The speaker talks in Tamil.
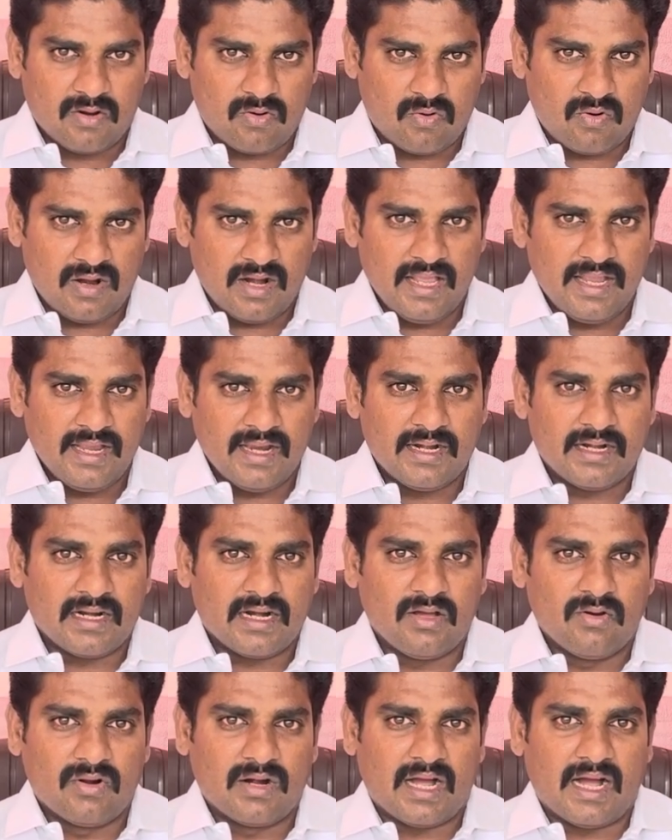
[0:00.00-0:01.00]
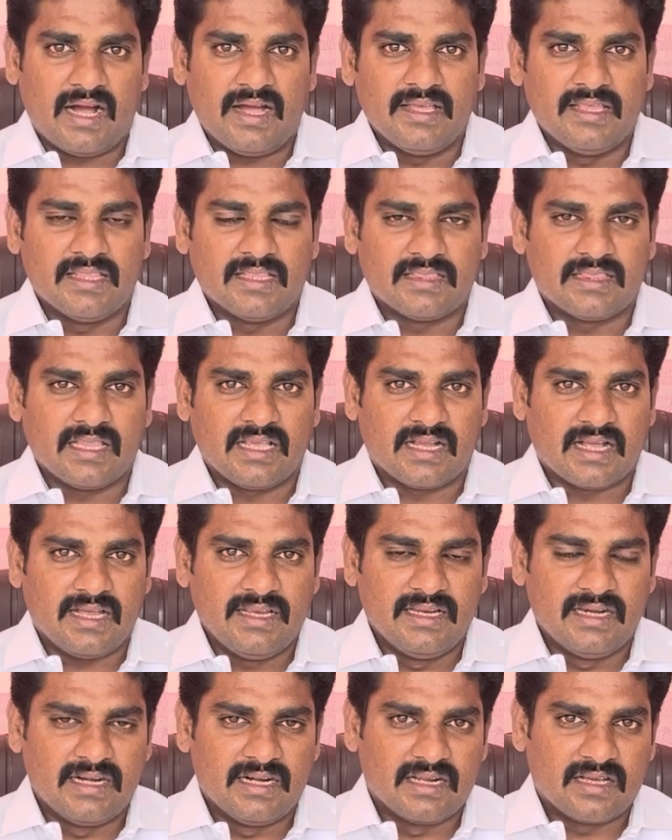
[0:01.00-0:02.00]
கொலை என்ற ஒரு ஆயுதத்தை
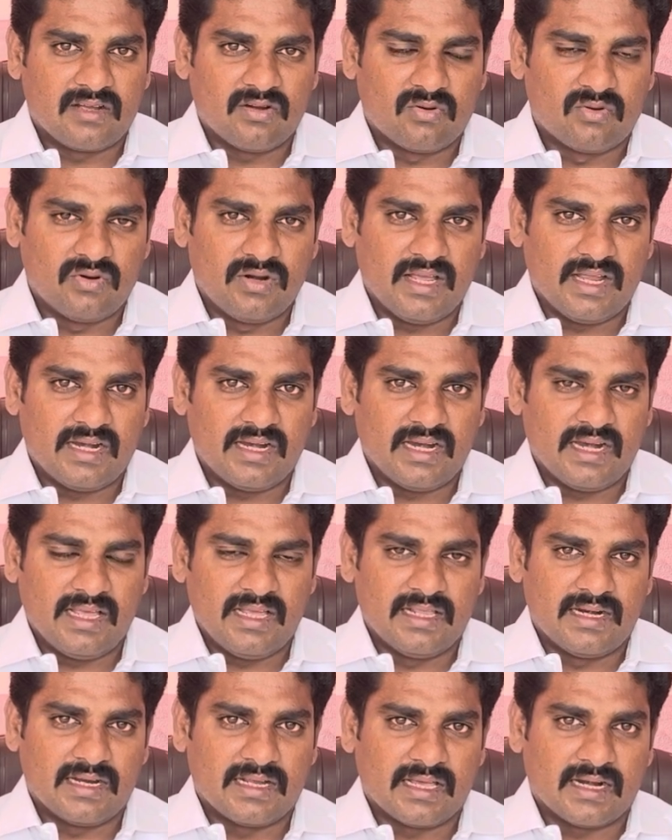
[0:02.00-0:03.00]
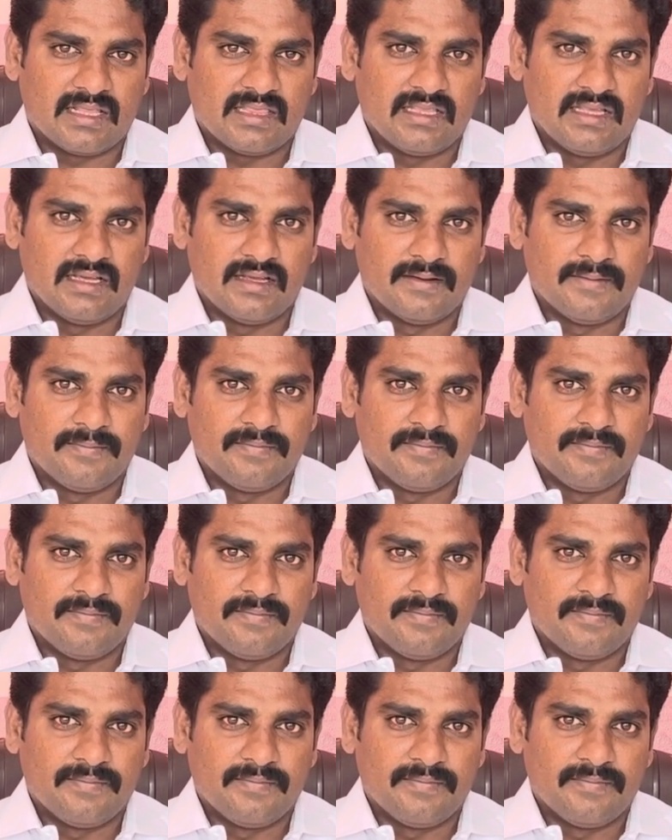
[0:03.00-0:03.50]
கையில் எடுக்கக்கூடிய நிலை இருக்கிறது